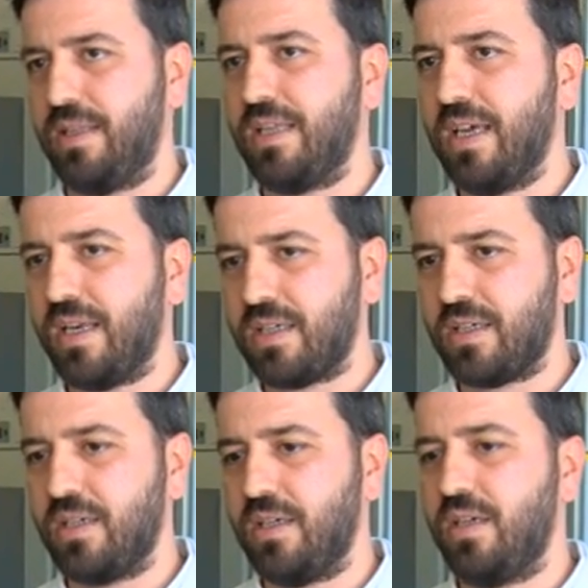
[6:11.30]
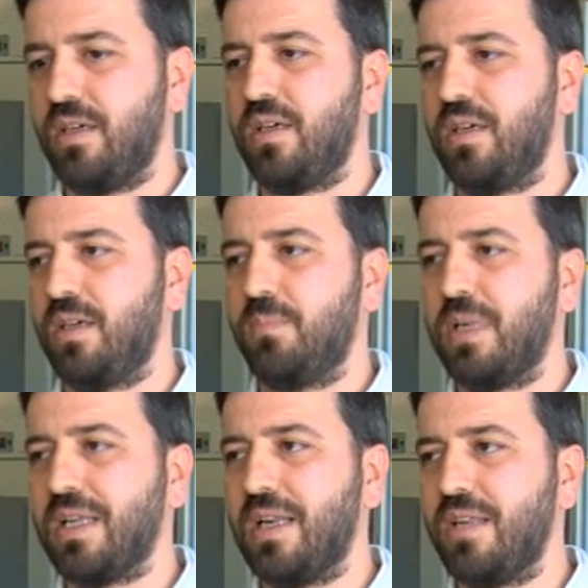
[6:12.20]
diyerek e,
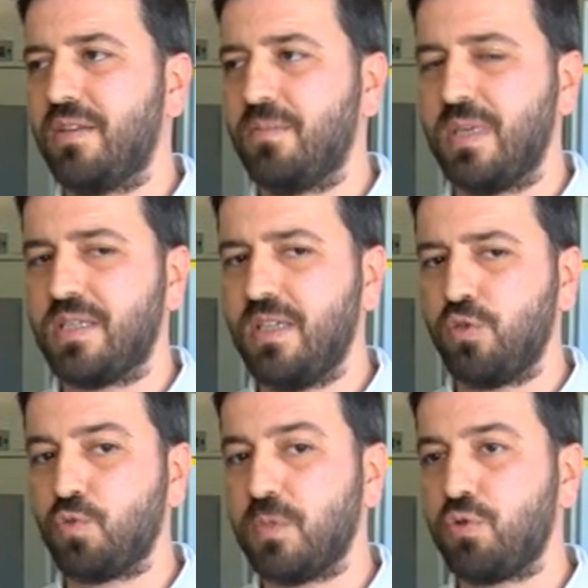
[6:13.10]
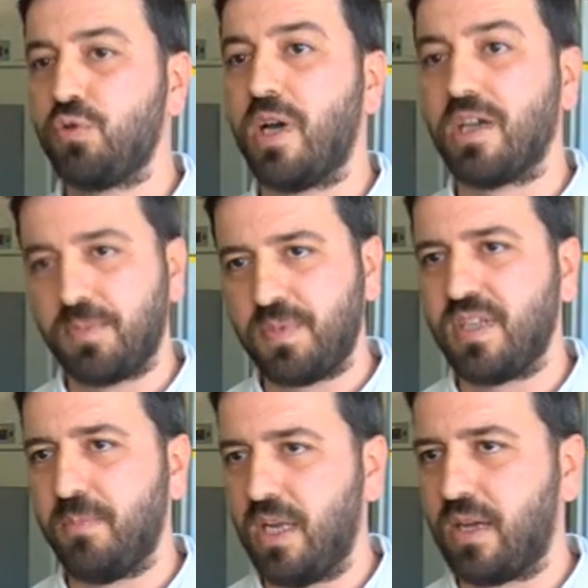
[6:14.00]
bilgilendirilmesini yüzme suyu takip
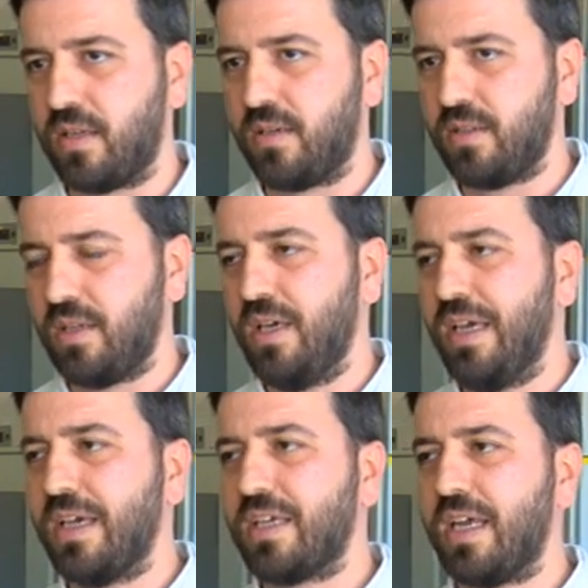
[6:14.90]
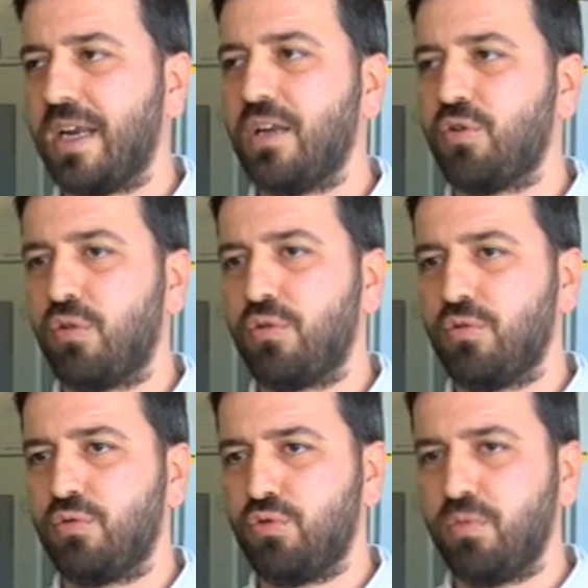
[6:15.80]
sistemine aktarır. Gerekli
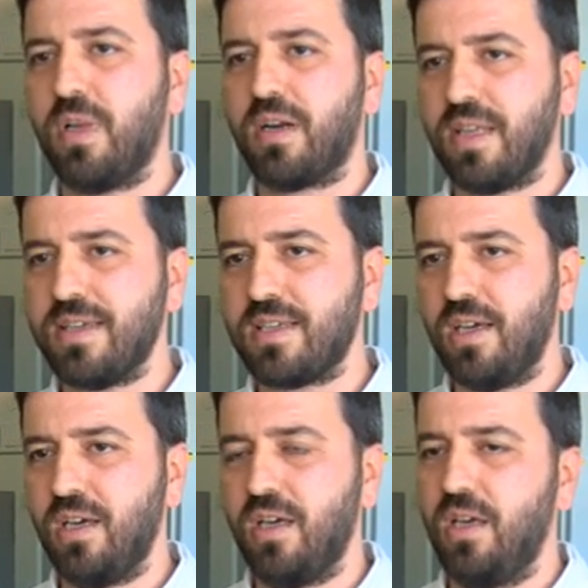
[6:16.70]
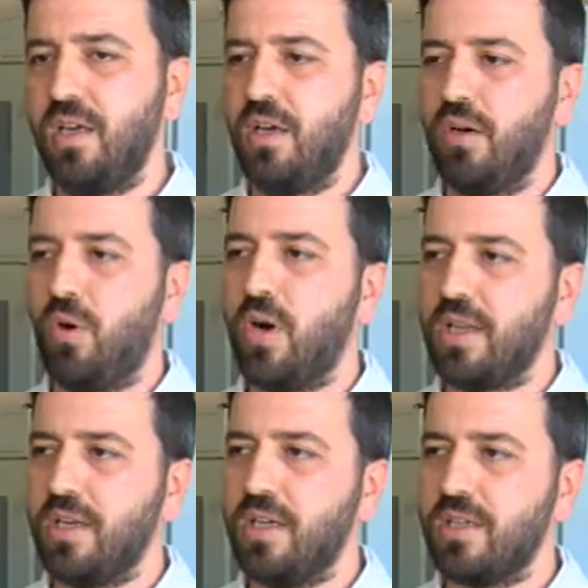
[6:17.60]
gördüğü durumlarda ise o
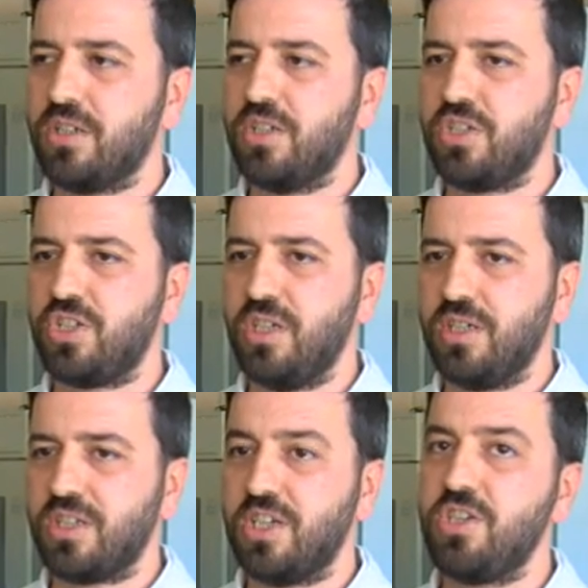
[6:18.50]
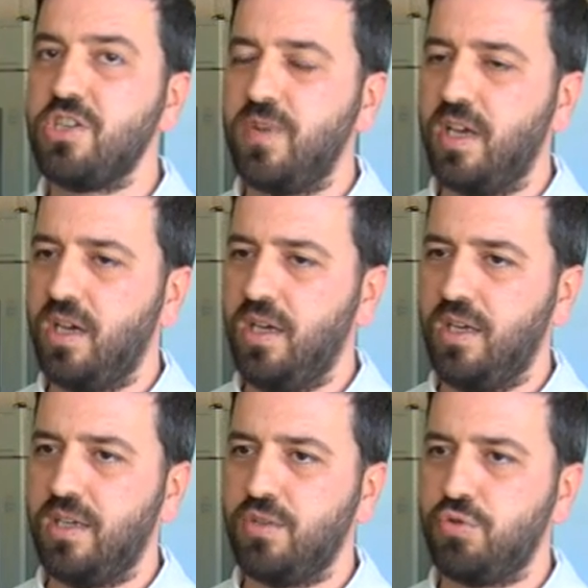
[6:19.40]
alana girişi geçici veya
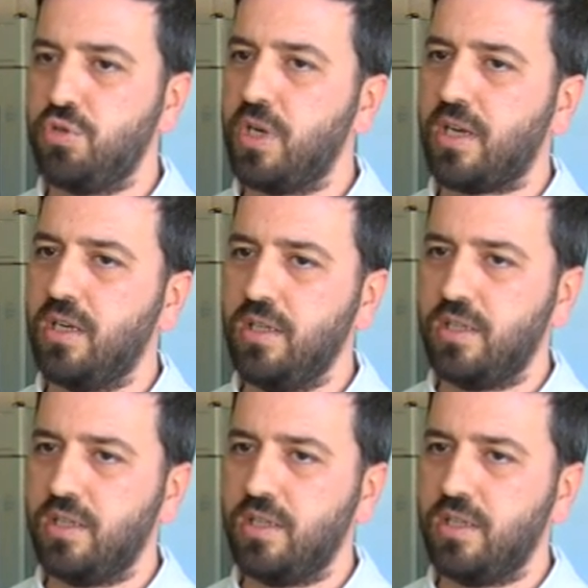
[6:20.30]
sürekli